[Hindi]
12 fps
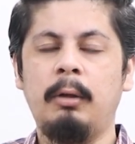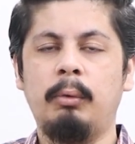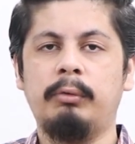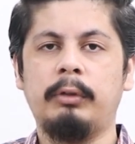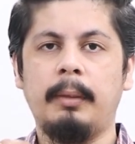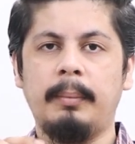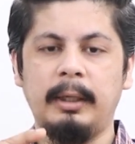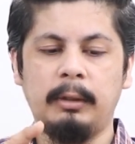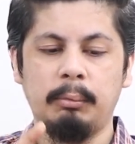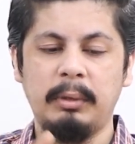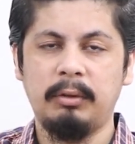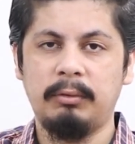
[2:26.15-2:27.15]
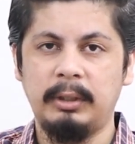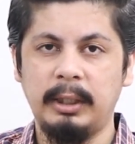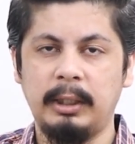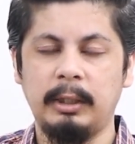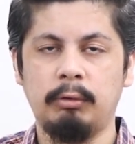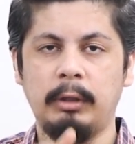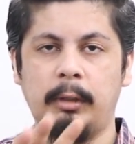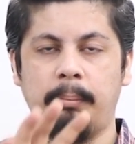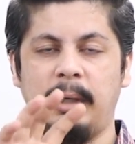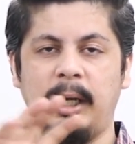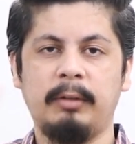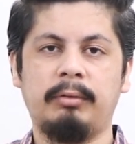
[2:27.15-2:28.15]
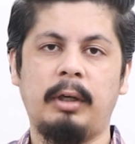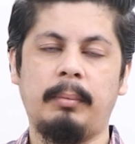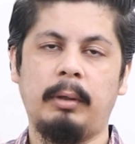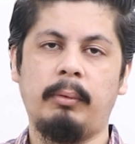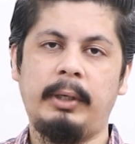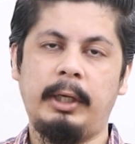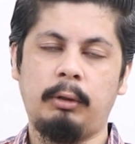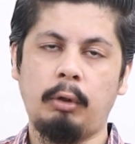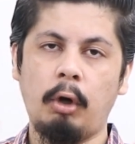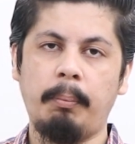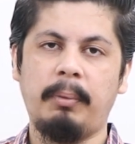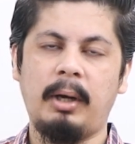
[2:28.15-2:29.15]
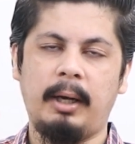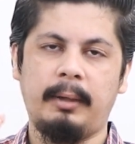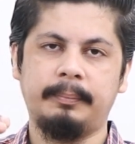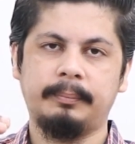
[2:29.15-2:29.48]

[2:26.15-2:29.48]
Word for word: उसके बाद यूएसडीटी जो एक बड़ा स्टेबल कॉइन है टॉप का